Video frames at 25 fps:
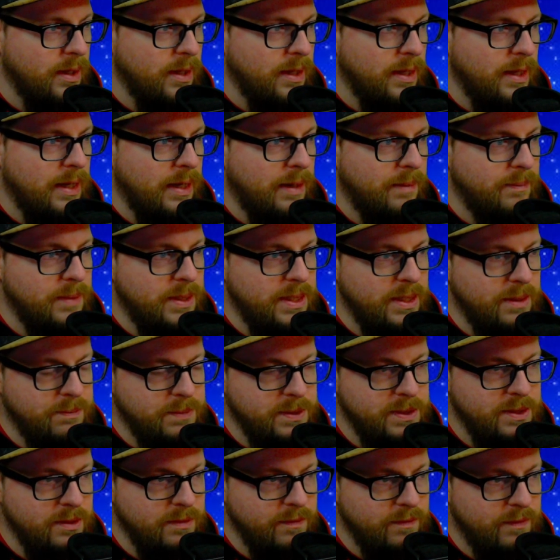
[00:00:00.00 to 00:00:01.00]
Am
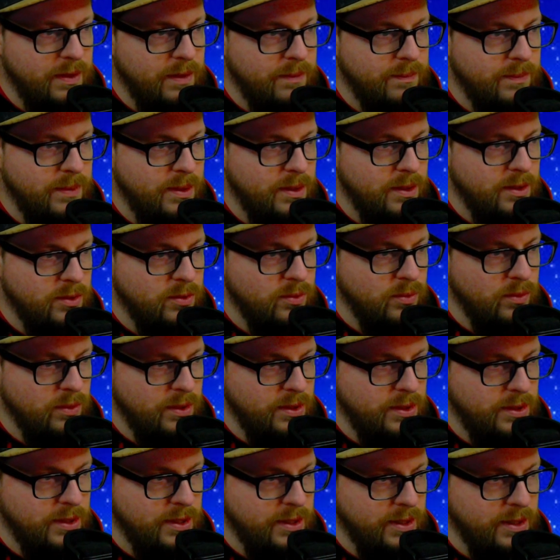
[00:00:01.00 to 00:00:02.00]
liebsten wäre mir
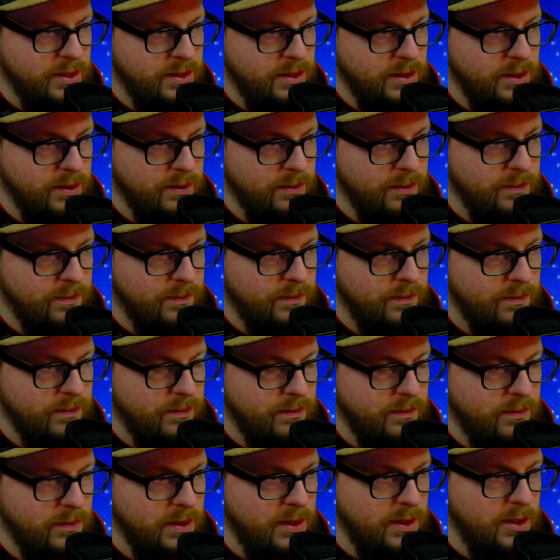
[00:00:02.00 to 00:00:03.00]
natürlich das hier.
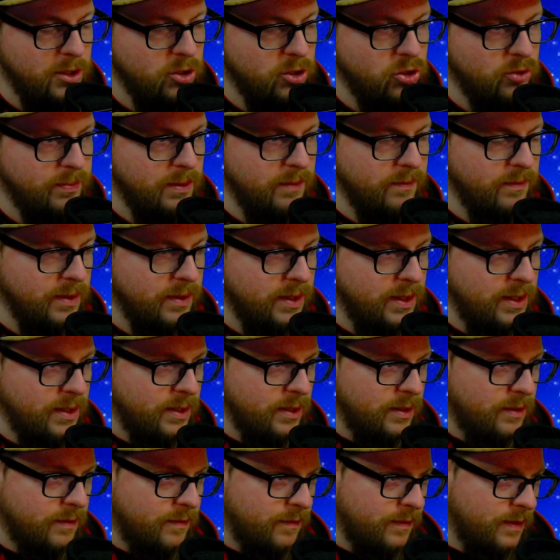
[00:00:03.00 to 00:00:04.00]
Ja, da spielen wir
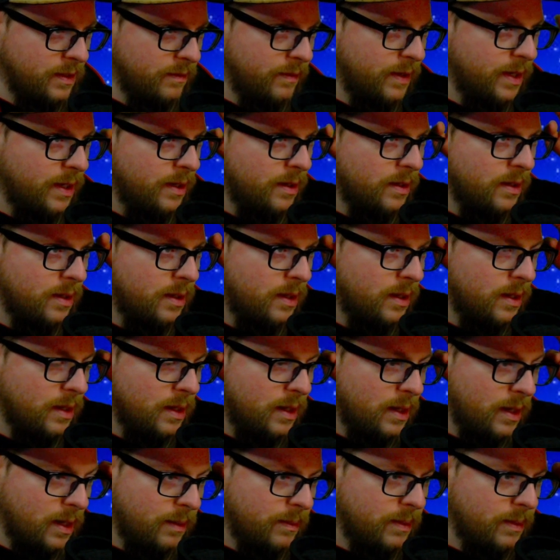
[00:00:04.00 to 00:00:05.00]
richtig viel weg,
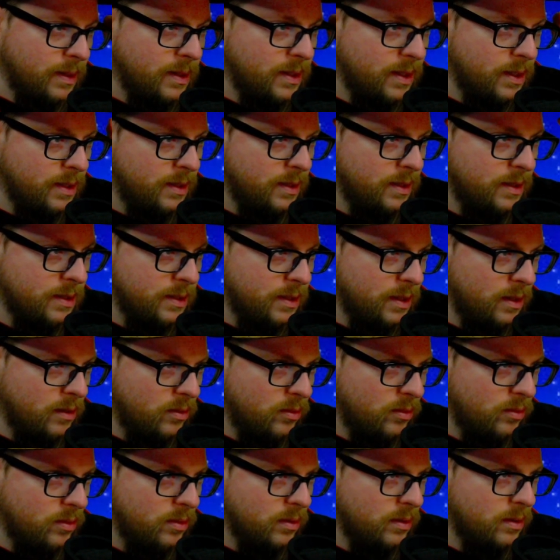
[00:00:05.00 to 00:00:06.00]
aber dann ist
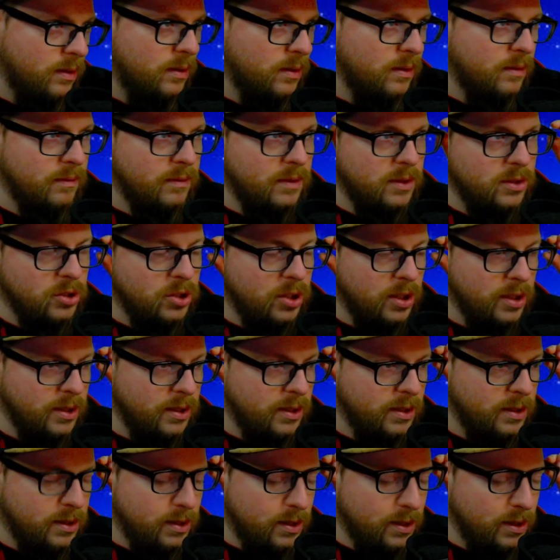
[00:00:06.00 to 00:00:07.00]
auch äh,
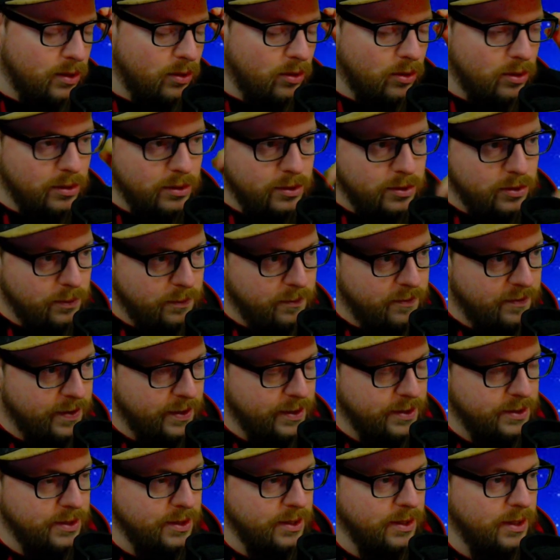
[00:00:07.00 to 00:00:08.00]
wahrscheinlich die olle
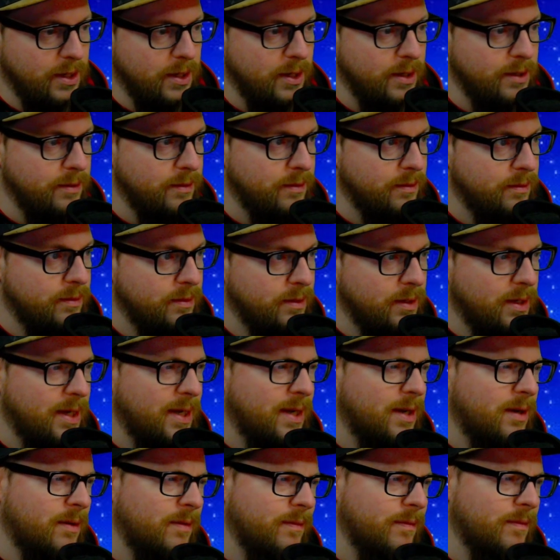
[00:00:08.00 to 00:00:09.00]
Sumpfhexe geladen.
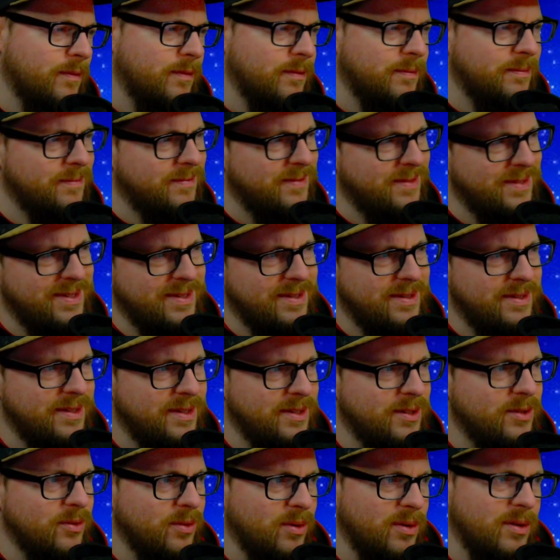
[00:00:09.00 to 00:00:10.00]
Na, ah, ja
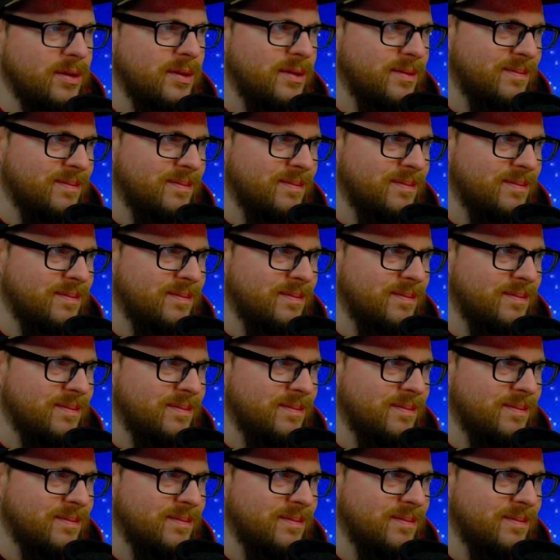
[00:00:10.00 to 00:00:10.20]
doch.